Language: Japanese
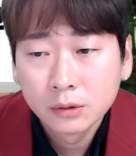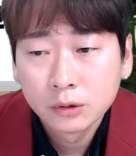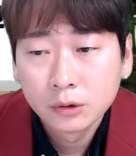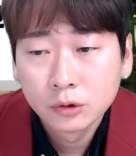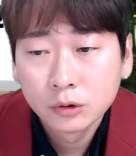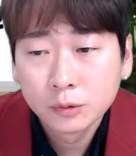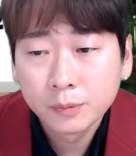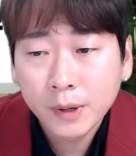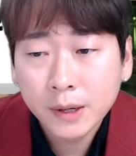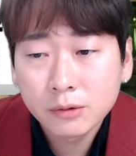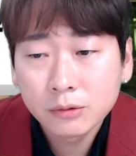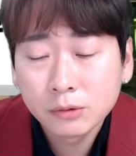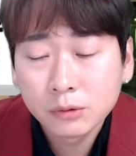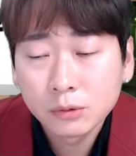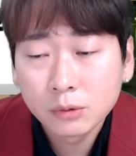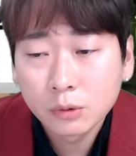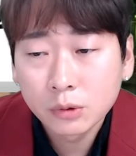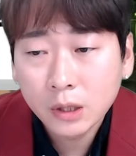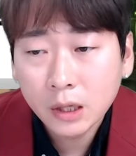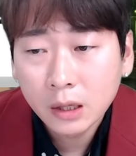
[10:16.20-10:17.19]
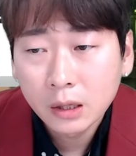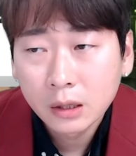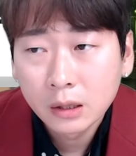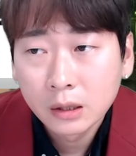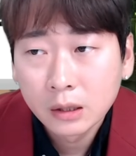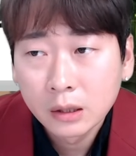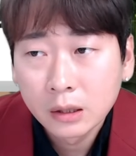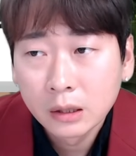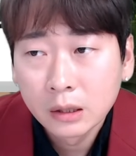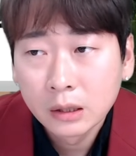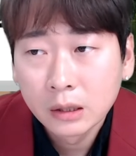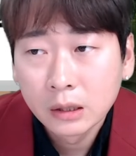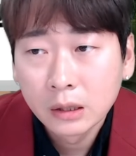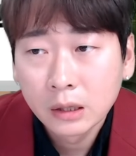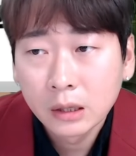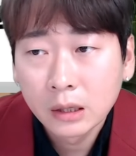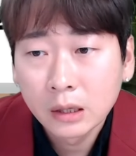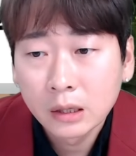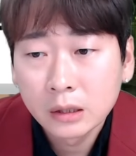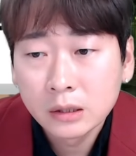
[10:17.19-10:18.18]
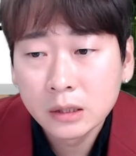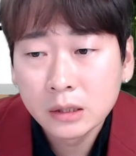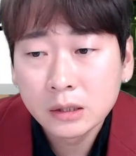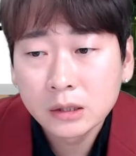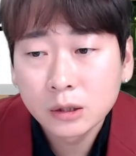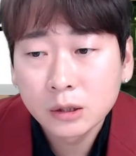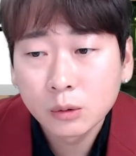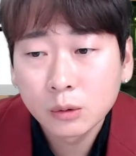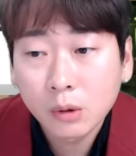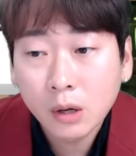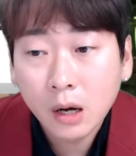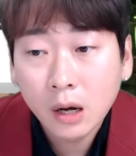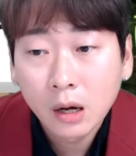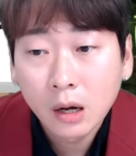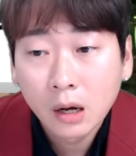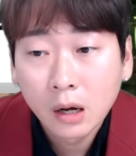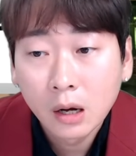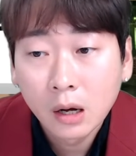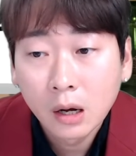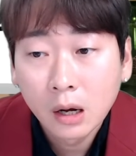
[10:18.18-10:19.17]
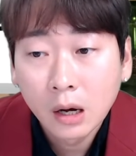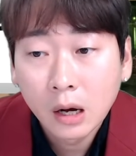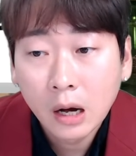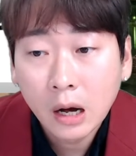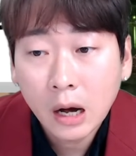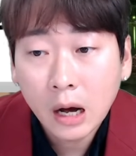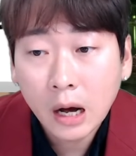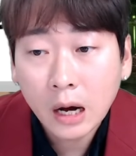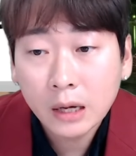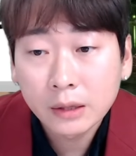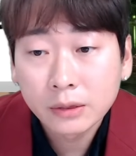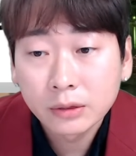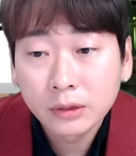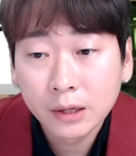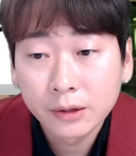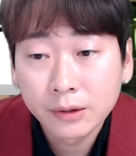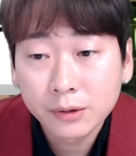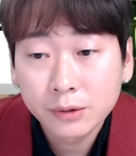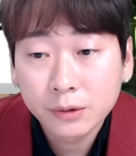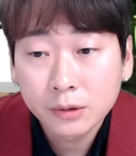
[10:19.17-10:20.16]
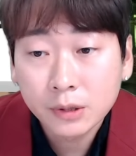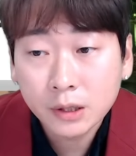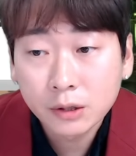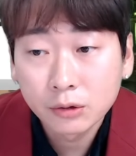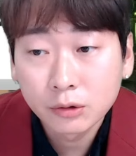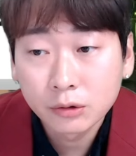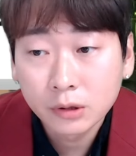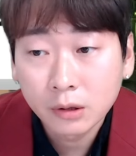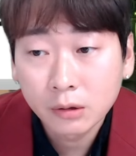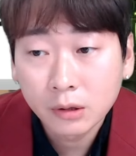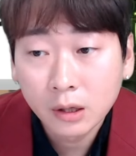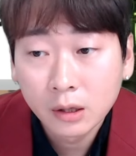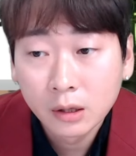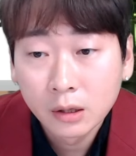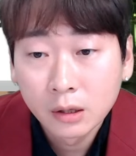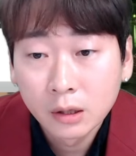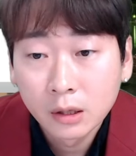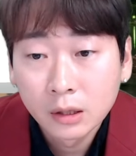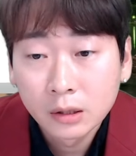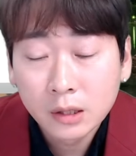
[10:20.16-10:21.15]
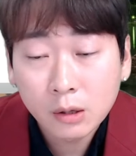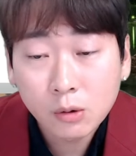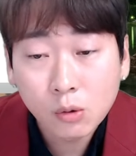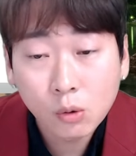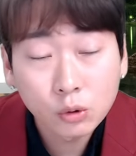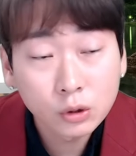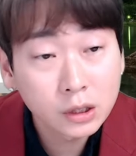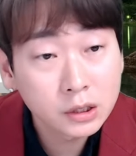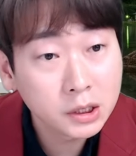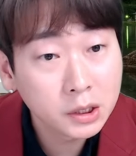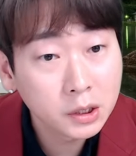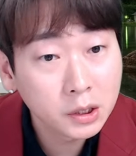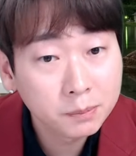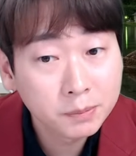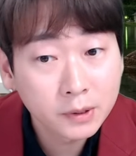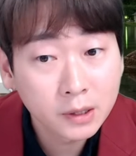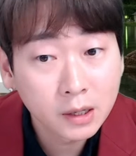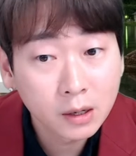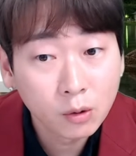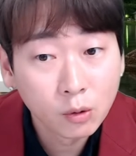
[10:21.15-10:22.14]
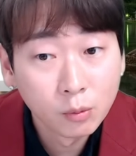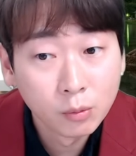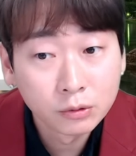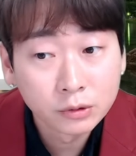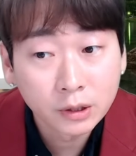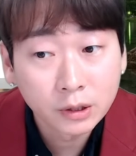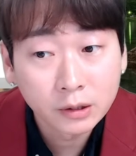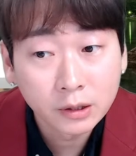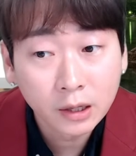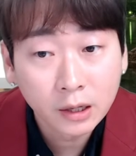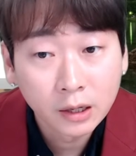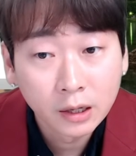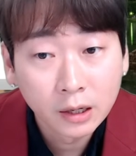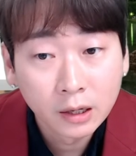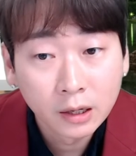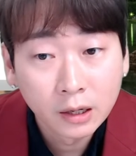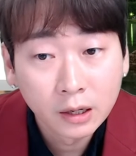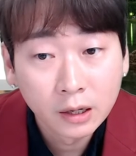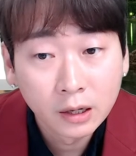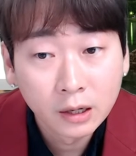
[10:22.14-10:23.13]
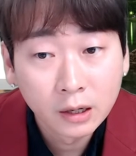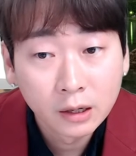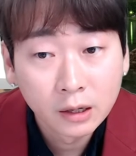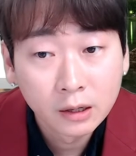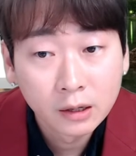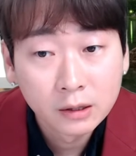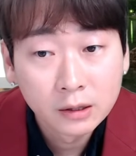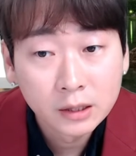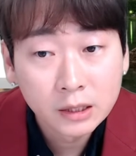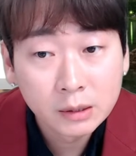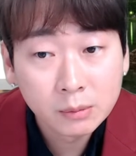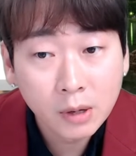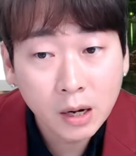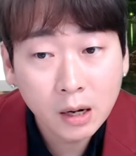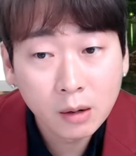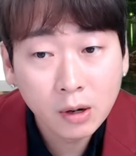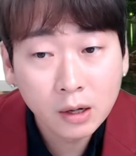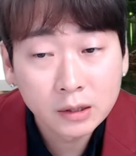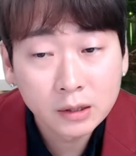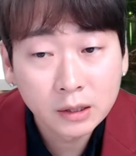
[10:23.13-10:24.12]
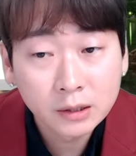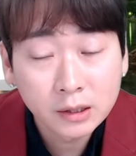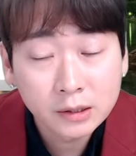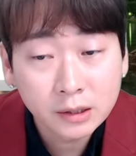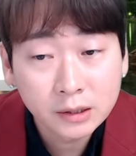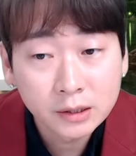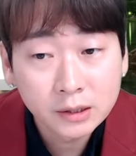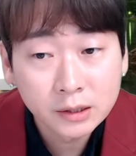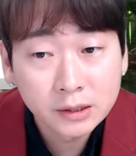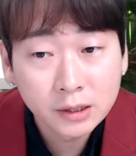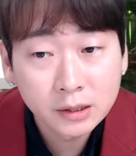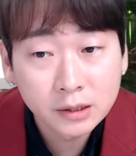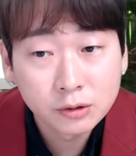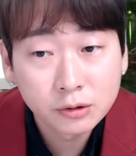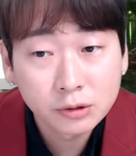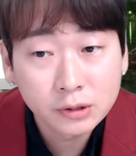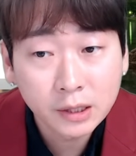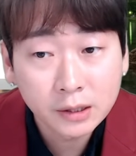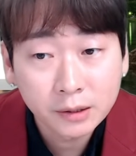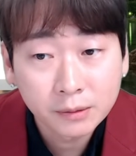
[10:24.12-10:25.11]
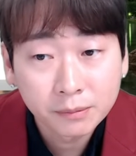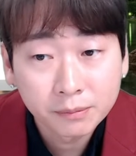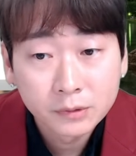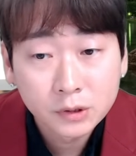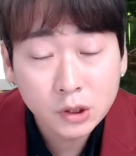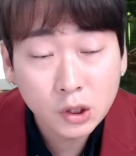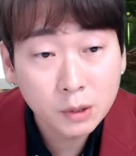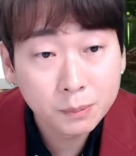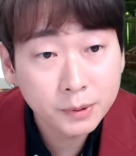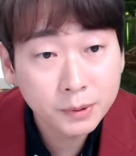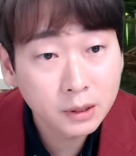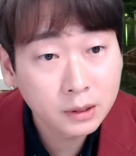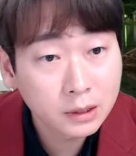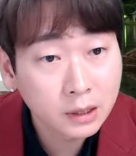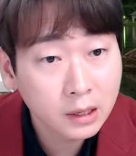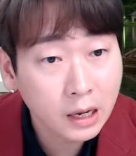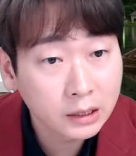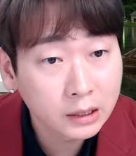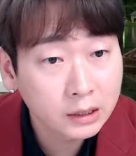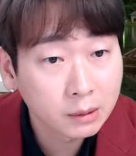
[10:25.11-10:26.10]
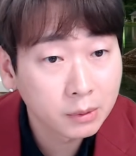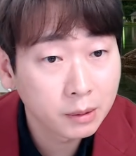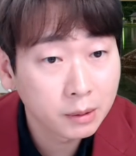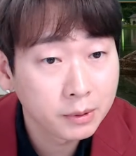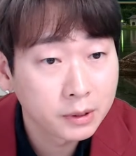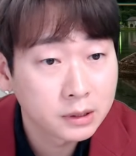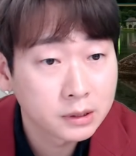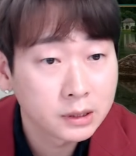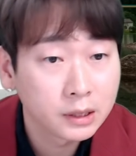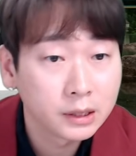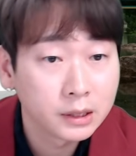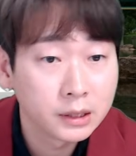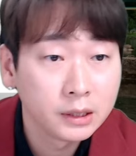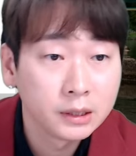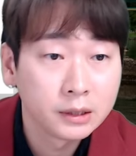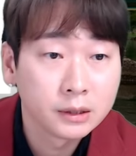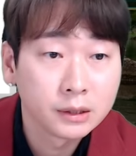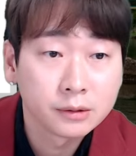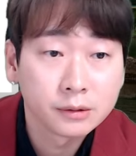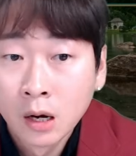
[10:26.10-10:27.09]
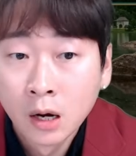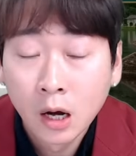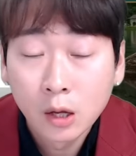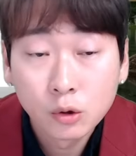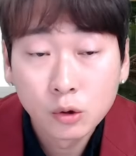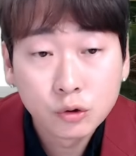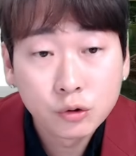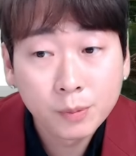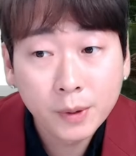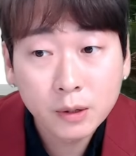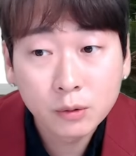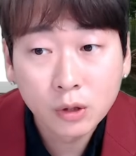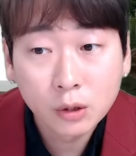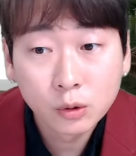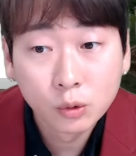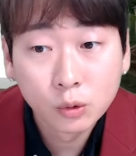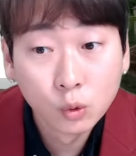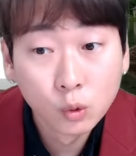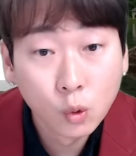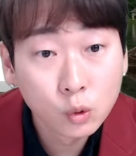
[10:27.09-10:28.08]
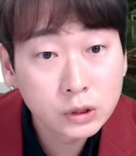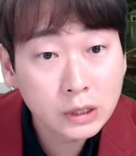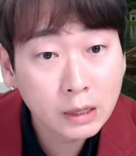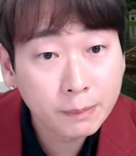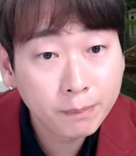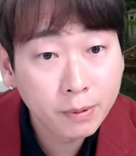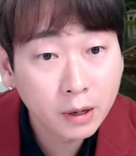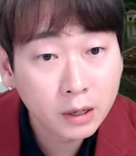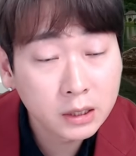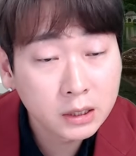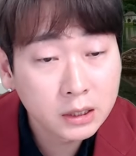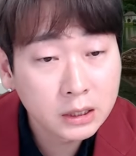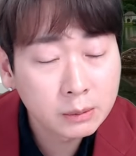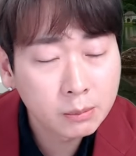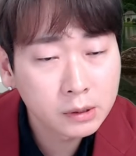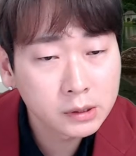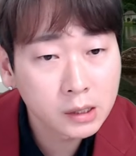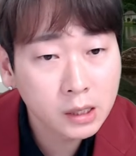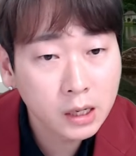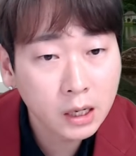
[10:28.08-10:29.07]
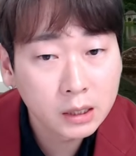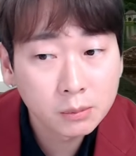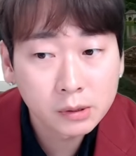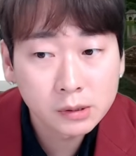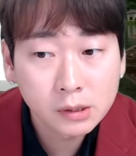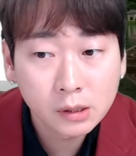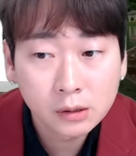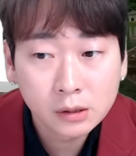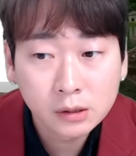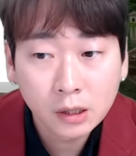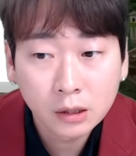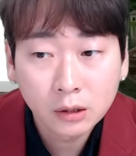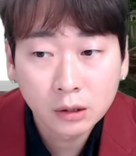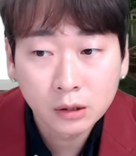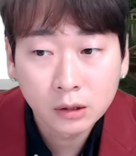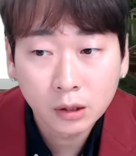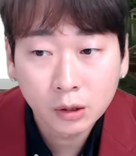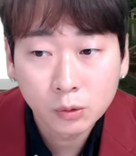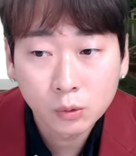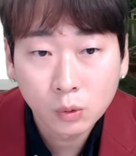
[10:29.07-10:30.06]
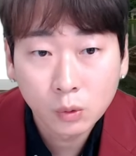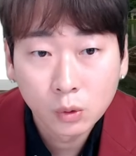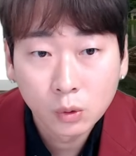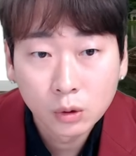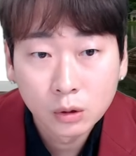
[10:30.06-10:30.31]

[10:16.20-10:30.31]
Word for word: 不買運動で、認知度が上がったんですよ。さっき言ったよね。で、ここで JYP が思うんだよね。今は何ですか ?2023 年。JYP はだから頭がめっちゃいいんですよ。不買運動はノージャパン行きません、買いませんになってたけど、